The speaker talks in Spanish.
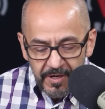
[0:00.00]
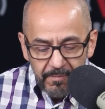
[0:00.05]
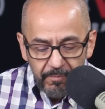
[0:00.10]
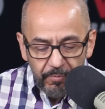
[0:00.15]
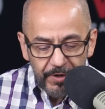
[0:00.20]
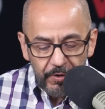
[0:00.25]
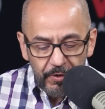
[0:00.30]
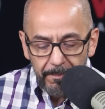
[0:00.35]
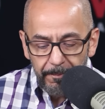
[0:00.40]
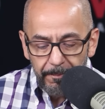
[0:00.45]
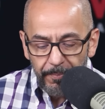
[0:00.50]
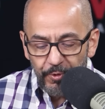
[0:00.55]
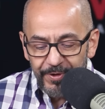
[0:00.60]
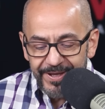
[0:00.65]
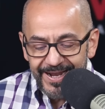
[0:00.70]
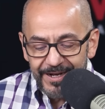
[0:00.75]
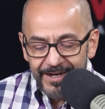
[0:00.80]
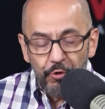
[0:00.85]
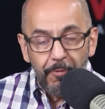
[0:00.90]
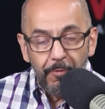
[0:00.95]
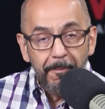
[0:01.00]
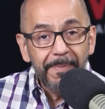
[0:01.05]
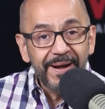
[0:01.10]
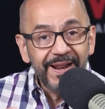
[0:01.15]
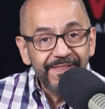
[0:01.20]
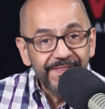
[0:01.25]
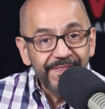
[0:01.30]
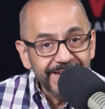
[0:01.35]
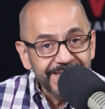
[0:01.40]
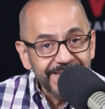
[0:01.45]
Bueno, porque al
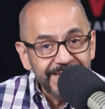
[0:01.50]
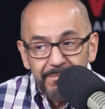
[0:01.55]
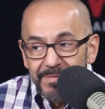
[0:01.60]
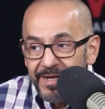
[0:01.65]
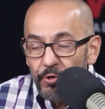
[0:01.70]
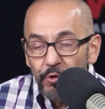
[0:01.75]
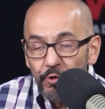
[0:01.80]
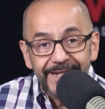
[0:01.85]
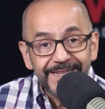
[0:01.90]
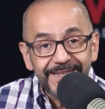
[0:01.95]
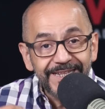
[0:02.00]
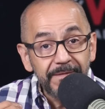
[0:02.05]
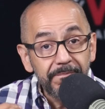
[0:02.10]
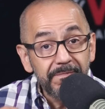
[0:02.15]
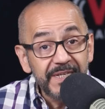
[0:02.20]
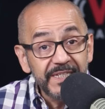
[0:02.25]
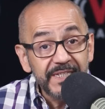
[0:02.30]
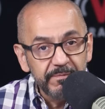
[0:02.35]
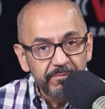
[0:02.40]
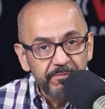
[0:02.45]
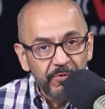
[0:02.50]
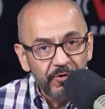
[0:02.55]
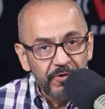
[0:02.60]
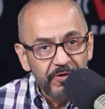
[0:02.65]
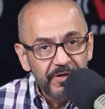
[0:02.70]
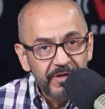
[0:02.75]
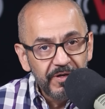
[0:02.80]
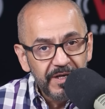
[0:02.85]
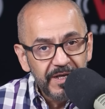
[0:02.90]
comprenderte mejor a ti mismo,